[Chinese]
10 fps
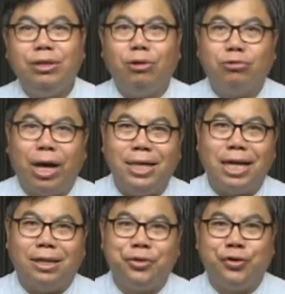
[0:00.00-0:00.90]
众传
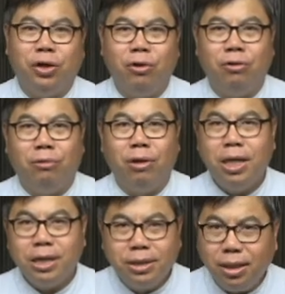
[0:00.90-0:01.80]
讲的时候，
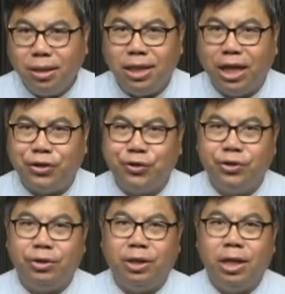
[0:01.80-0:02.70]
这也
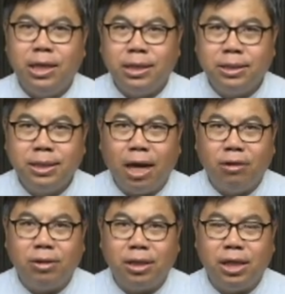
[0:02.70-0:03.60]
是
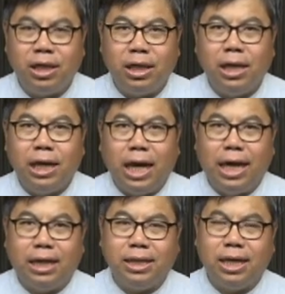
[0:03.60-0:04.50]
上帝
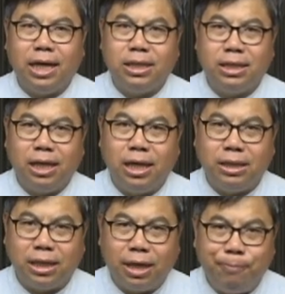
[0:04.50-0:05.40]
啊，这个呃，
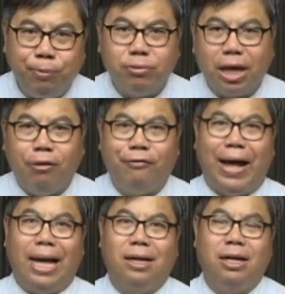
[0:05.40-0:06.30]
这个布道
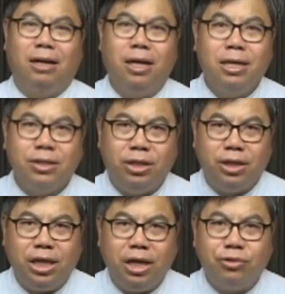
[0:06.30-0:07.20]
法啊，
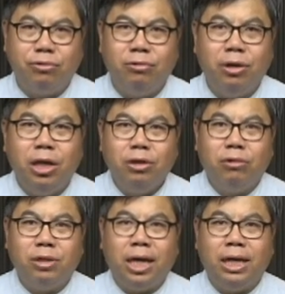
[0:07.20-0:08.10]
是耶稣
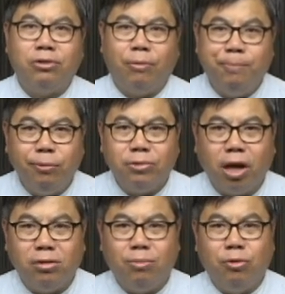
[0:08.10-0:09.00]
用的一种布
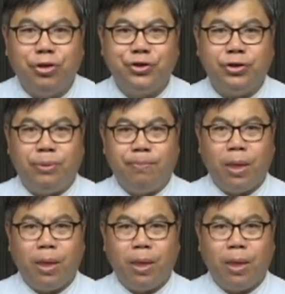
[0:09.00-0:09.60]
道的模式。